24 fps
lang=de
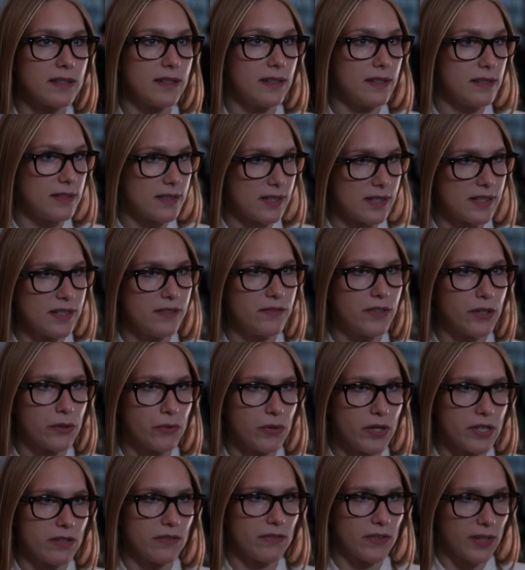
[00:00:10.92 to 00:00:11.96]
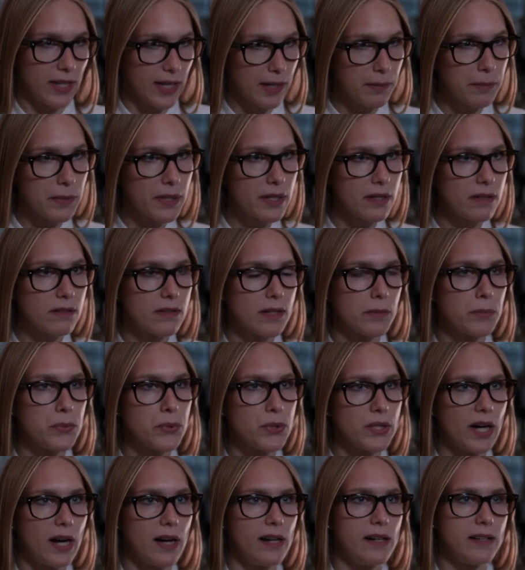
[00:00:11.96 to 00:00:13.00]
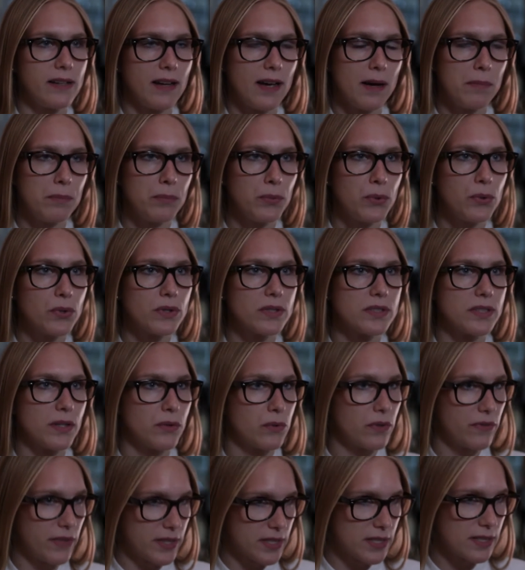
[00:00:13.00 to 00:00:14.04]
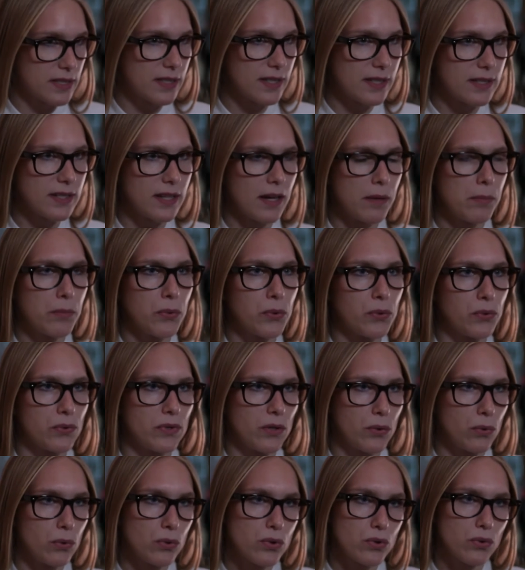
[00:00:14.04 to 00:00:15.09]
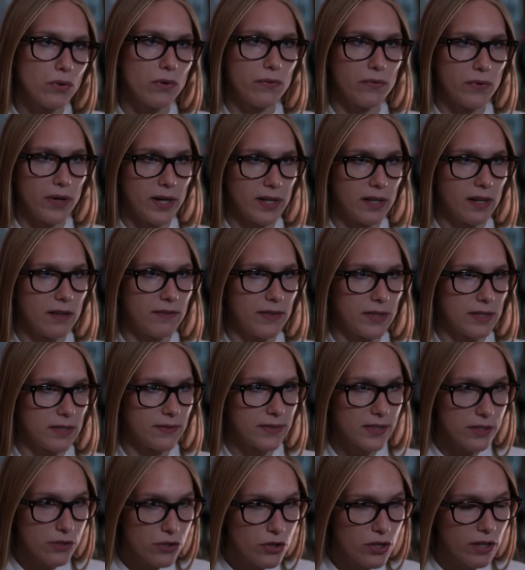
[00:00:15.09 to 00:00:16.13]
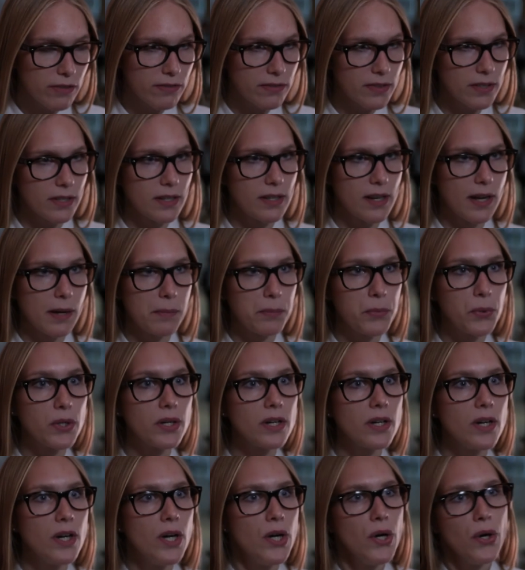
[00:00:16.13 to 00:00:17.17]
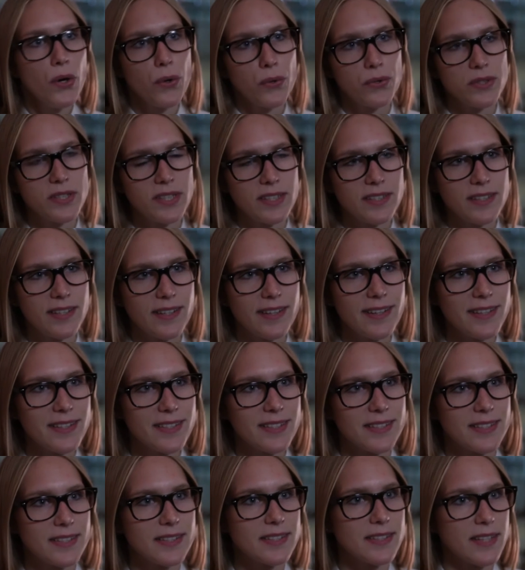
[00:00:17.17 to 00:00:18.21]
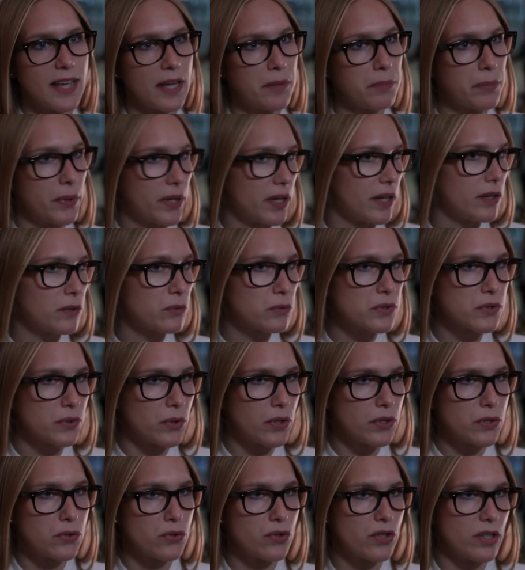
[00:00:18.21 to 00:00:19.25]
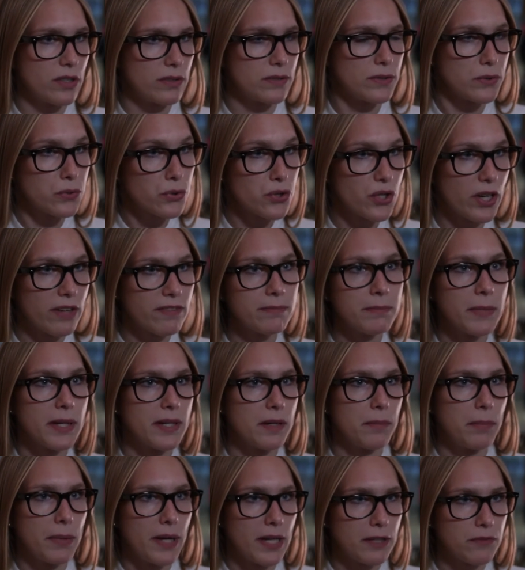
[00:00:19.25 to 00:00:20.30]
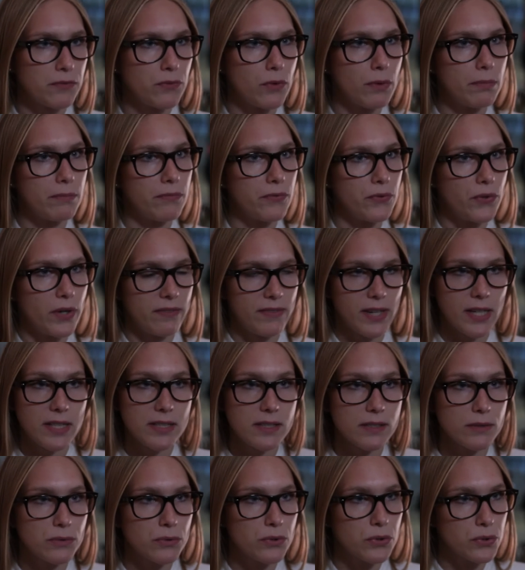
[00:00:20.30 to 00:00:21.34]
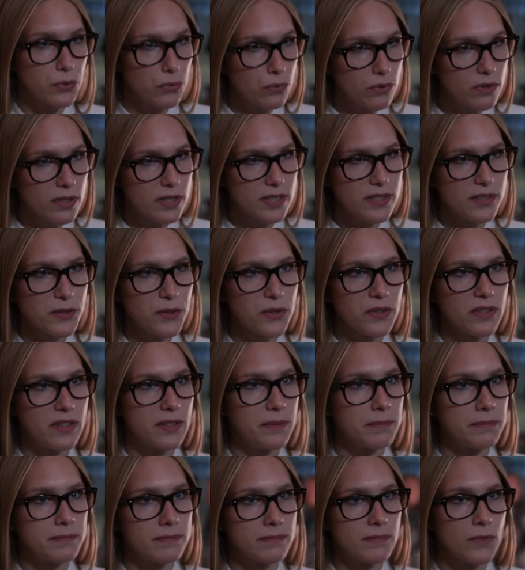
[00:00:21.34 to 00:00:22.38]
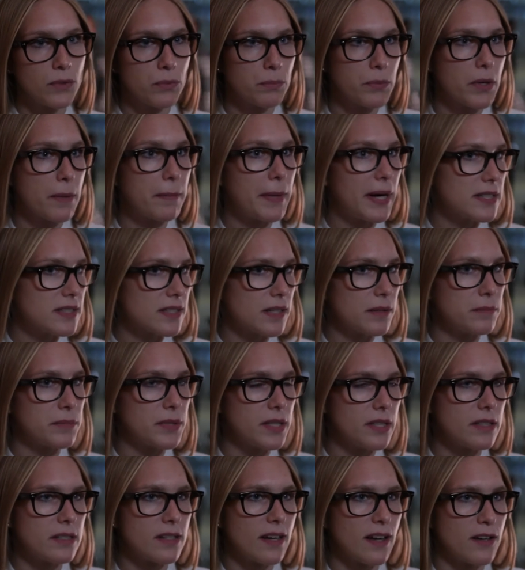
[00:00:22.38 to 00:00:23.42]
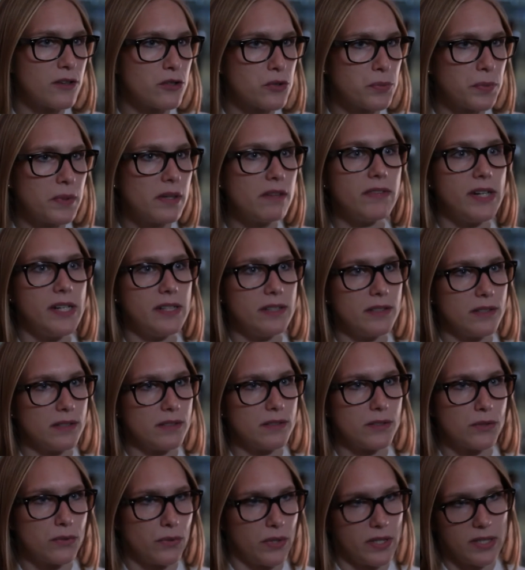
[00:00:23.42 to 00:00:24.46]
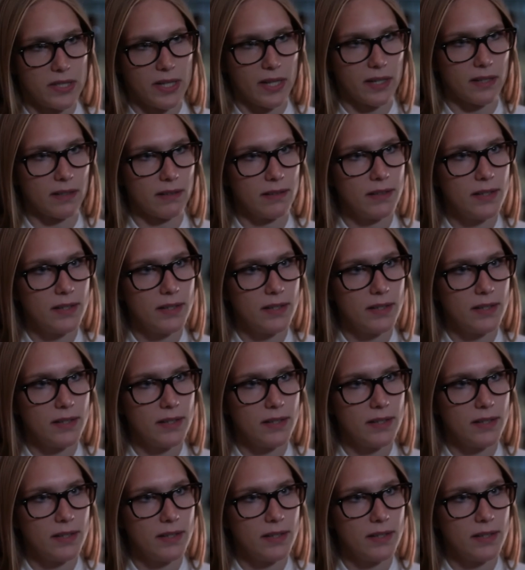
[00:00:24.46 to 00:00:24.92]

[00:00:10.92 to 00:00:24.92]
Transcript: der Initiative Creative Gaming, der Bücherhallen Hamburg, der Universität Hamburg und der Hochschule für angewandte Wissenschaften in Hamburg. Und die Idee ist es, einen Begegnungsort zu schaffen, eine Plattform für Erwachsene und Jugendliche, ähm, um gemeinsam digitale Spielewelten zu entdecken.